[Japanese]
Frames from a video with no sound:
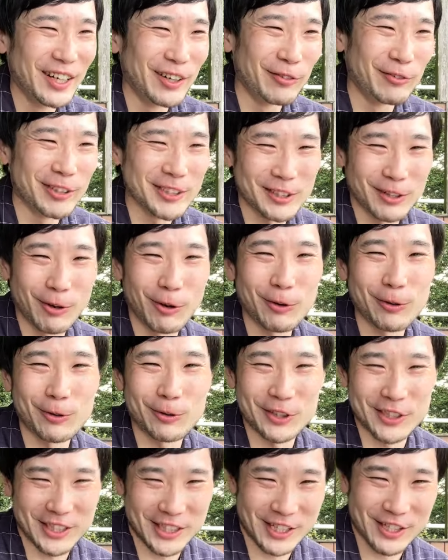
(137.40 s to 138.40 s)
思わずほっ
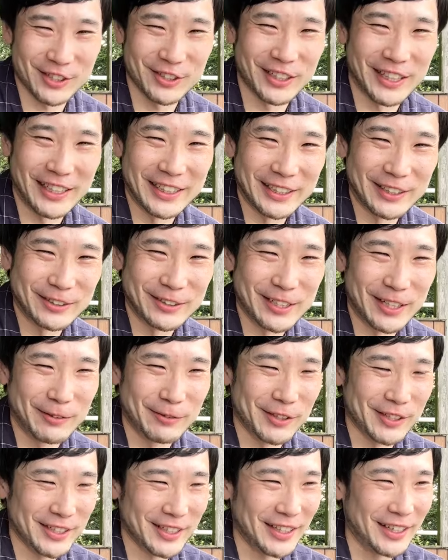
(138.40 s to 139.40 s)
こりした瞬間でござい
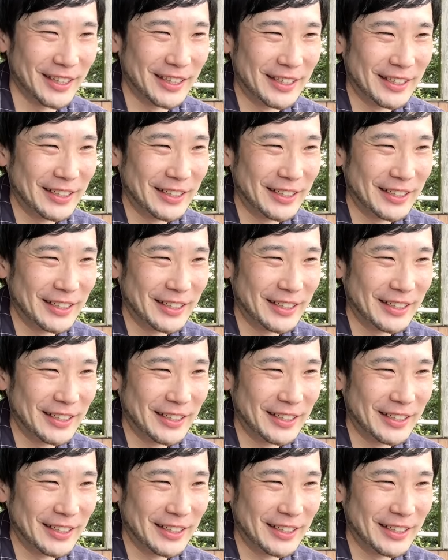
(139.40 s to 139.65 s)
ました。